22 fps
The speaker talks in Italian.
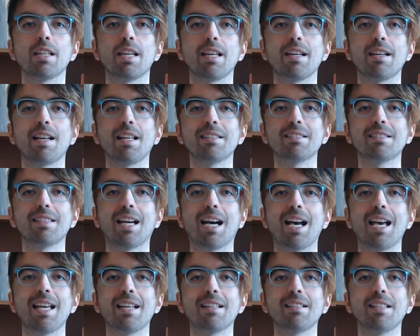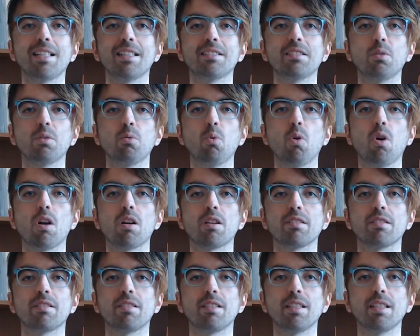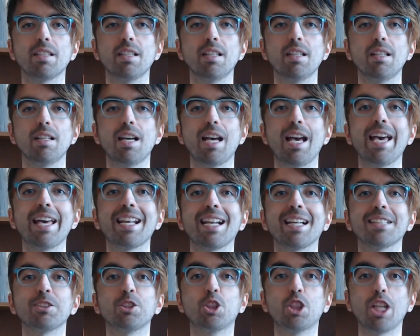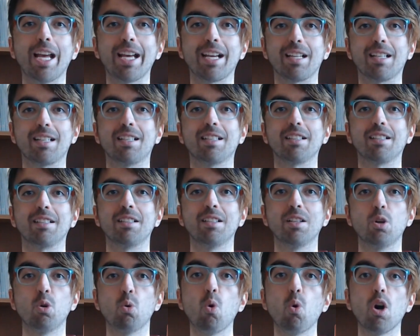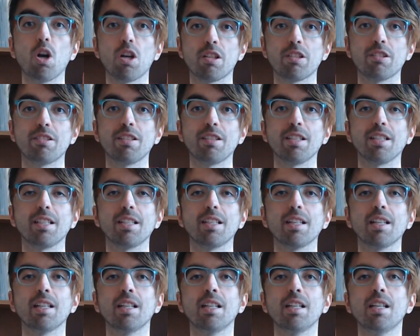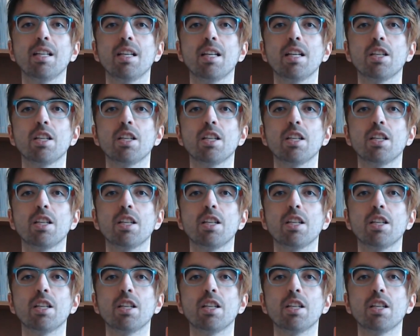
che in realtà Ernest Worthing era Jack Worthing,